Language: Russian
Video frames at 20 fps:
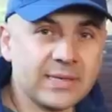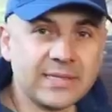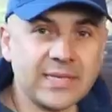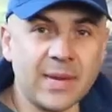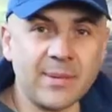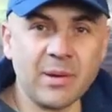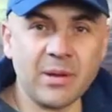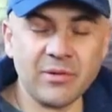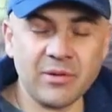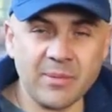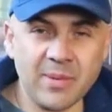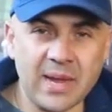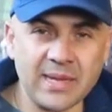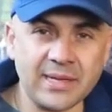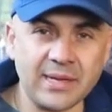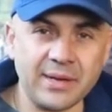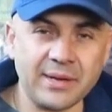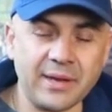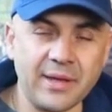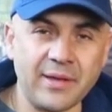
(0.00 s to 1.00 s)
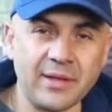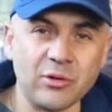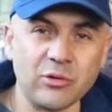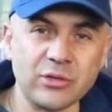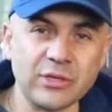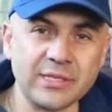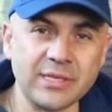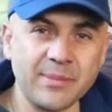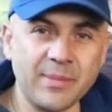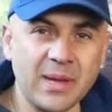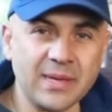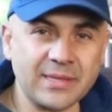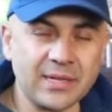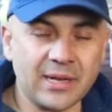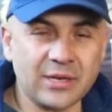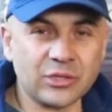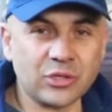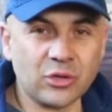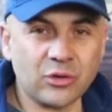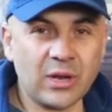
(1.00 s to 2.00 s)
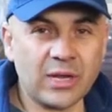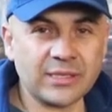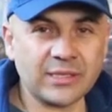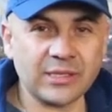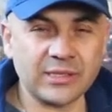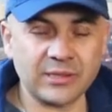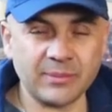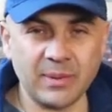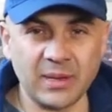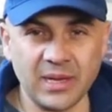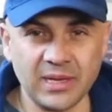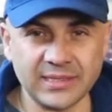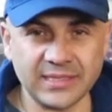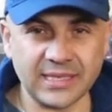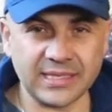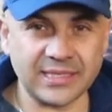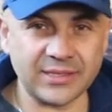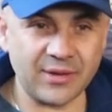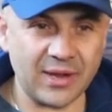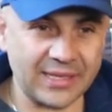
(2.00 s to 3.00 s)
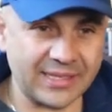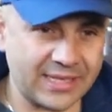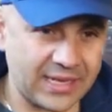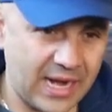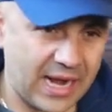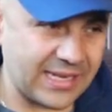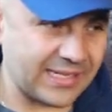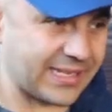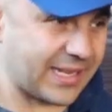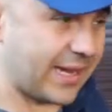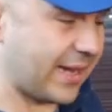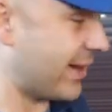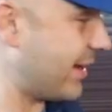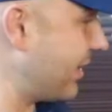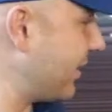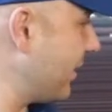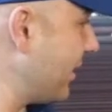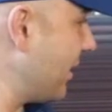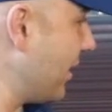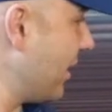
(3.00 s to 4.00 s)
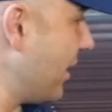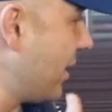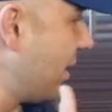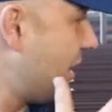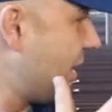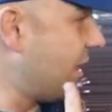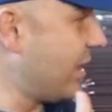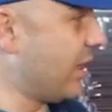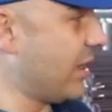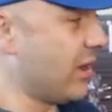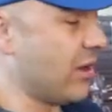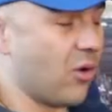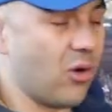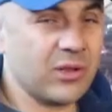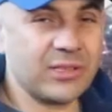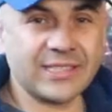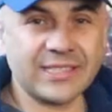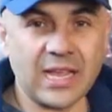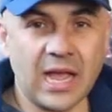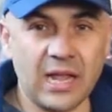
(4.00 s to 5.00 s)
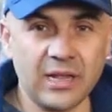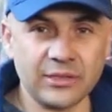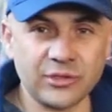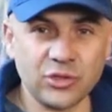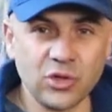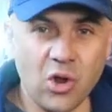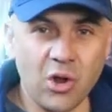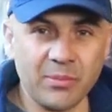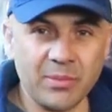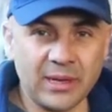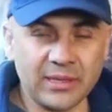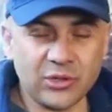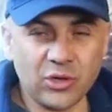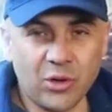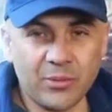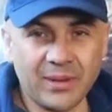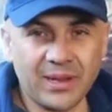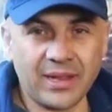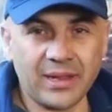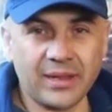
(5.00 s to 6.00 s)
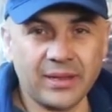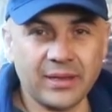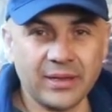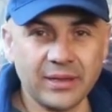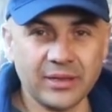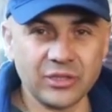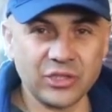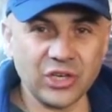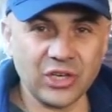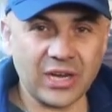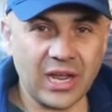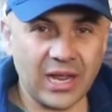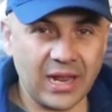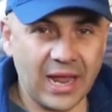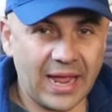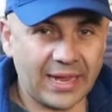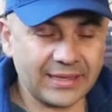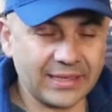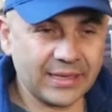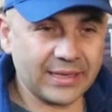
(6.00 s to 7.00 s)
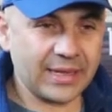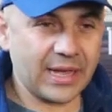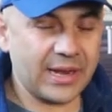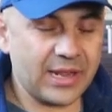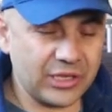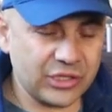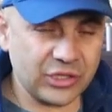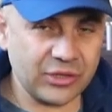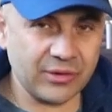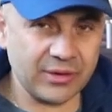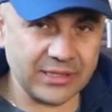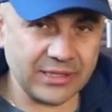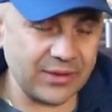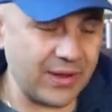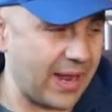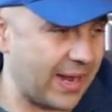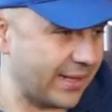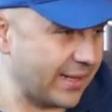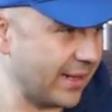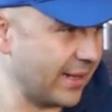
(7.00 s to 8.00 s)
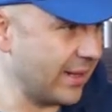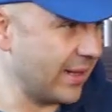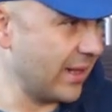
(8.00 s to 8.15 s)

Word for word: Самые внимательные, наверное, уже заметили, что у нас изменился цвет краски. Он стал темно-темный шоколад, коричневый цвет.